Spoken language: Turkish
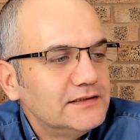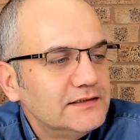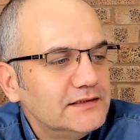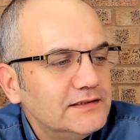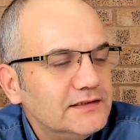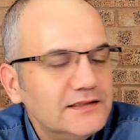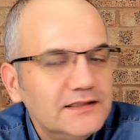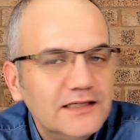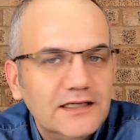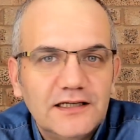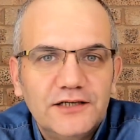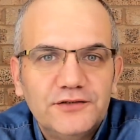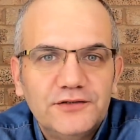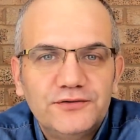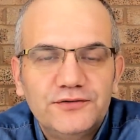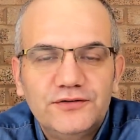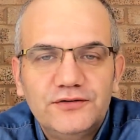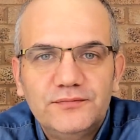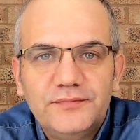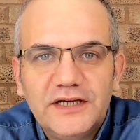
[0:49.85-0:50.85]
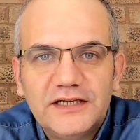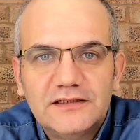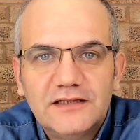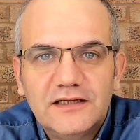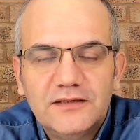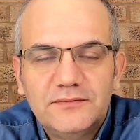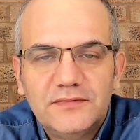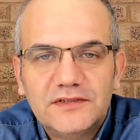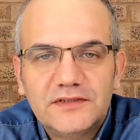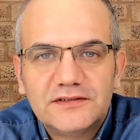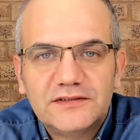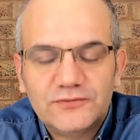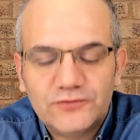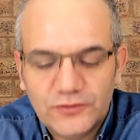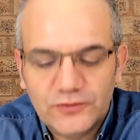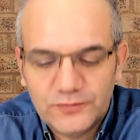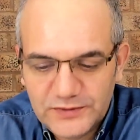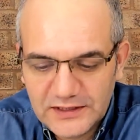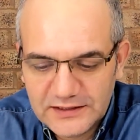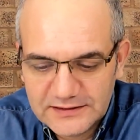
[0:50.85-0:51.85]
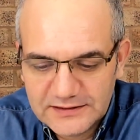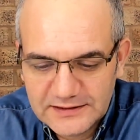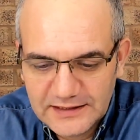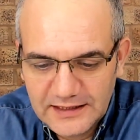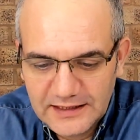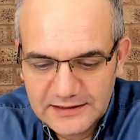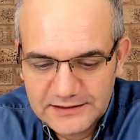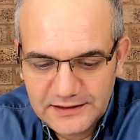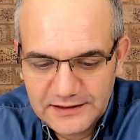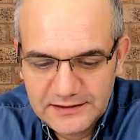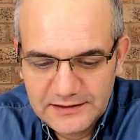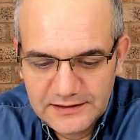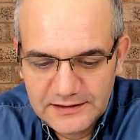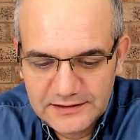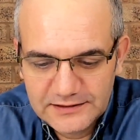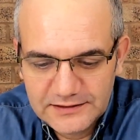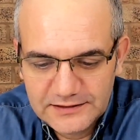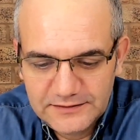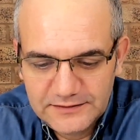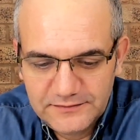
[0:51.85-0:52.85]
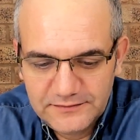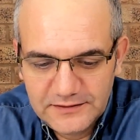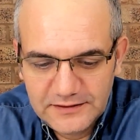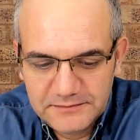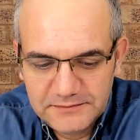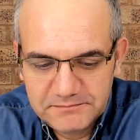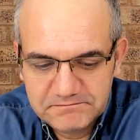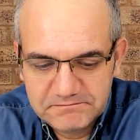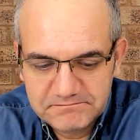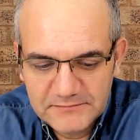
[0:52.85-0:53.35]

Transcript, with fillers: E, Sinan Aygün'ün beklenen basın toplantısı gerçekleşti ve